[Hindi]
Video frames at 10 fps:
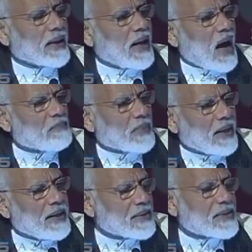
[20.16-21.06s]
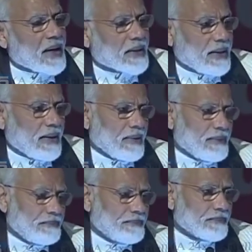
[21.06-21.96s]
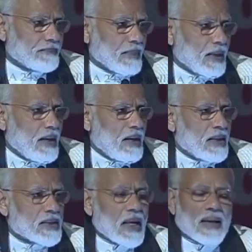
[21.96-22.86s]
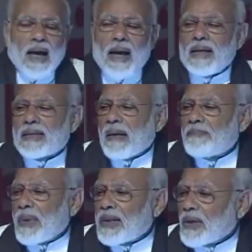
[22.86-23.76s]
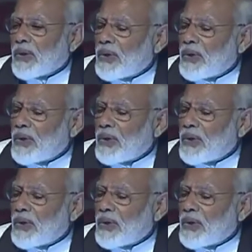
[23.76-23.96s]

के नाम पर हिंसा की सरकारी संपत्ति को